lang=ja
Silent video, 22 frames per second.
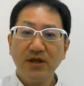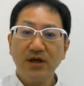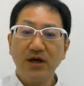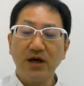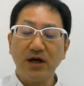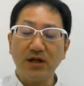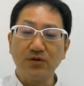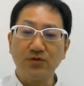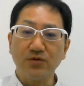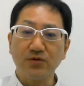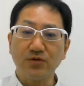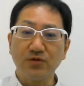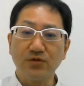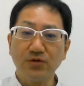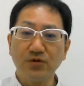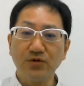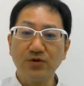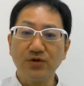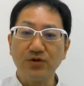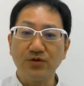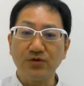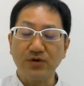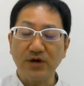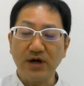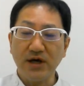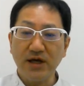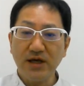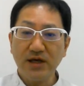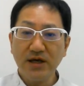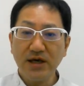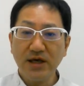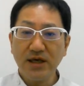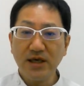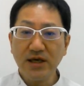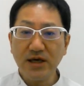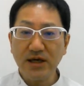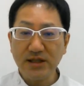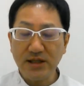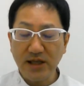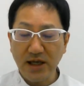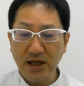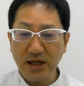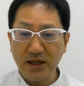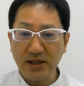あの、当院の考え
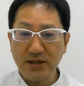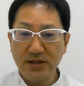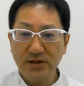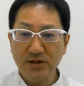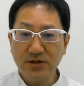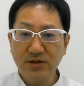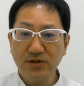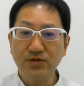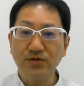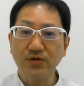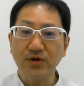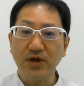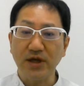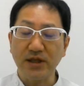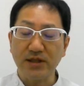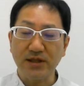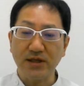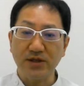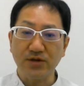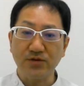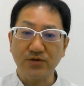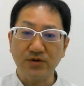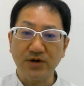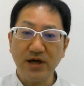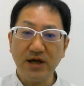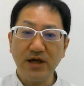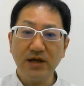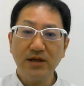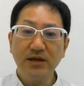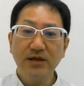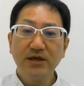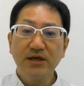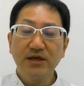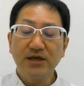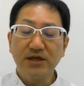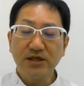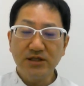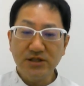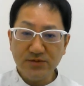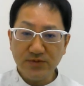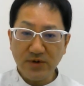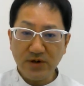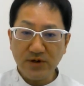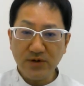方とやったりとか、
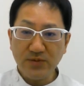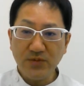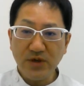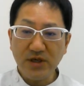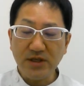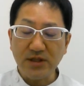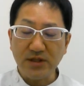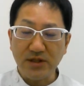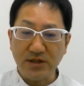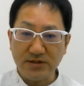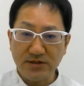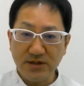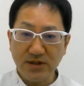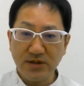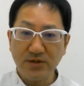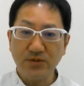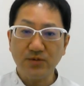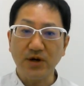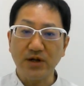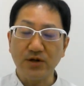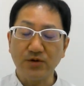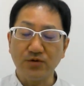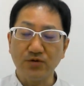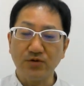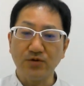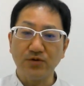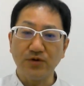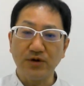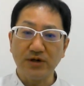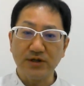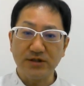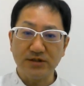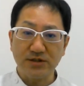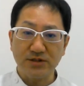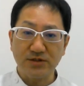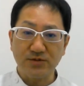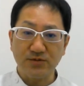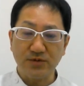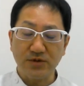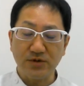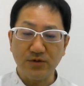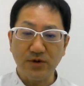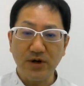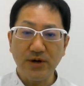一番メインですね、あの、お話しさせ
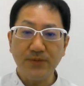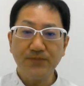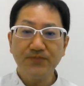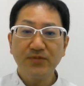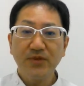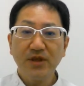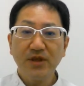てもらうのは、